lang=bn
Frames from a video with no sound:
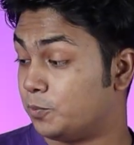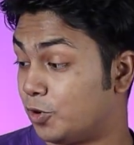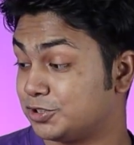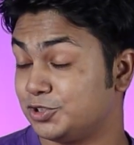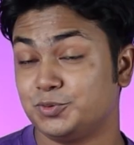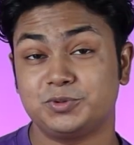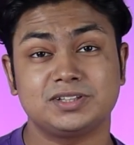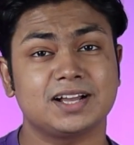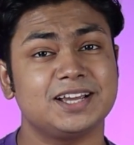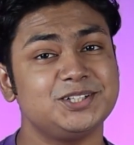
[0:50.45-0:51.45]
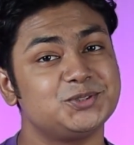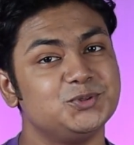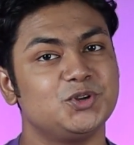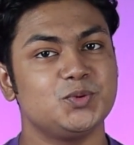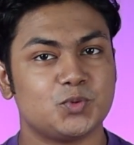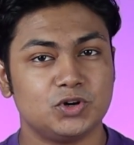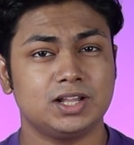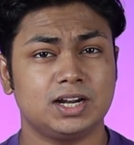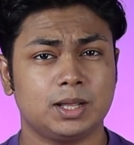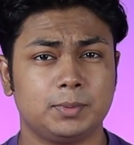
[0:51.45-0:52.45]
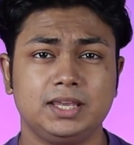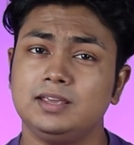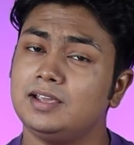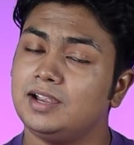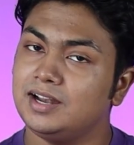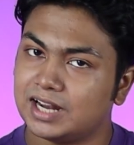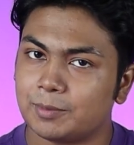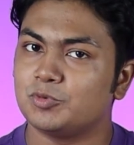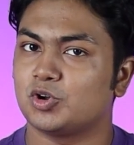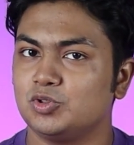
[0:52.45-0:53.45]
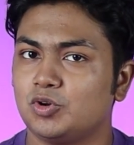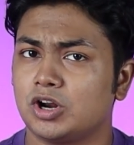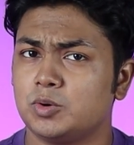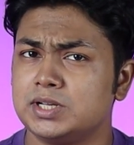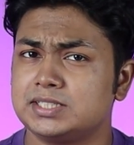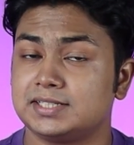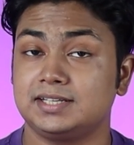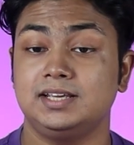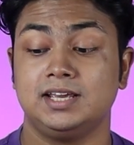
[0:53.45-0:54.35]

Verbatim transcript: বক্সের উপর থাকা এই সুন্দরী মহিলার নামেই এর নামকরণ করা হয়েছে